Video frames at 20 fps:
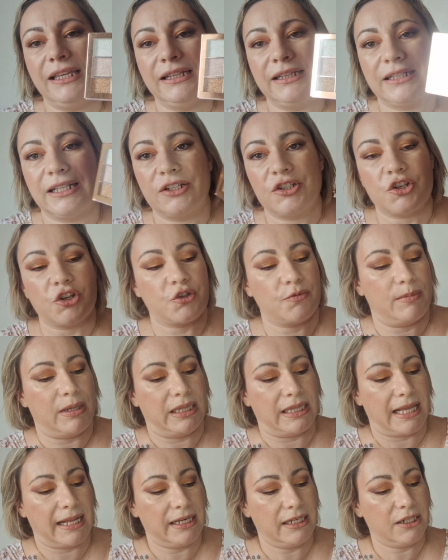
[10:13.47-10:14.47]
intensos
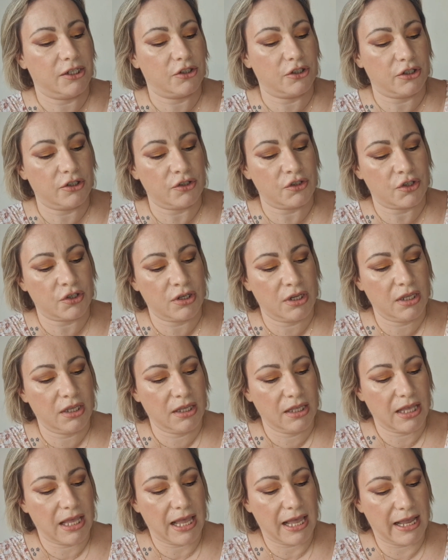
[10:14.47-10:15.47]
metálicos.
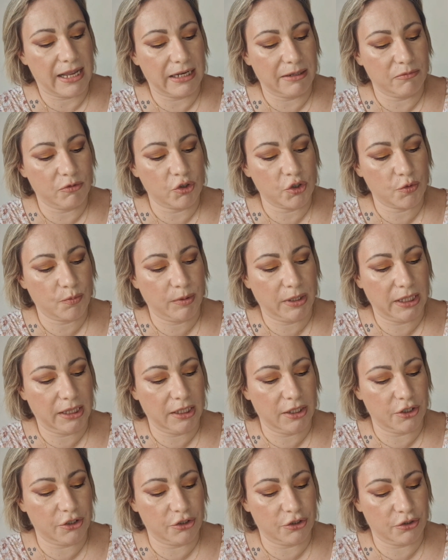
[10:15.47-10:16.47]
Haremos
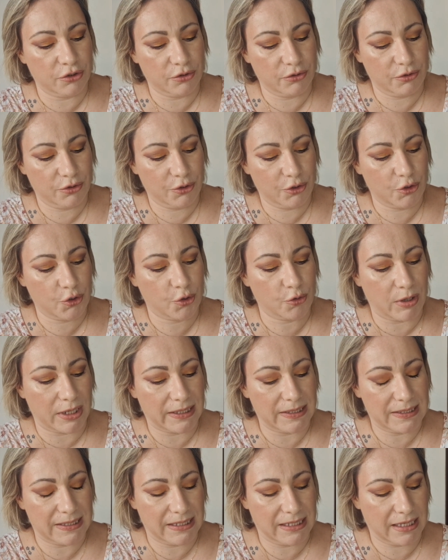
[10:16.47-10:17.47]
vídeo
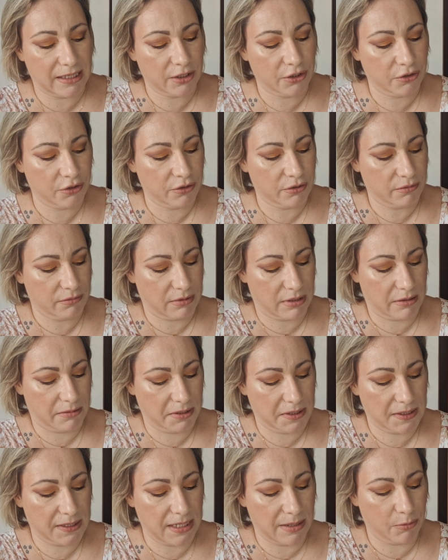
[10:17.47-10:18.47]
swatcheando, a
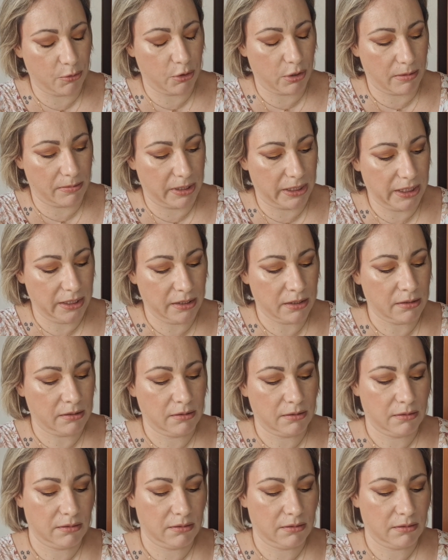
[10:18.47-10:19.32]
ver si la puedo abrir.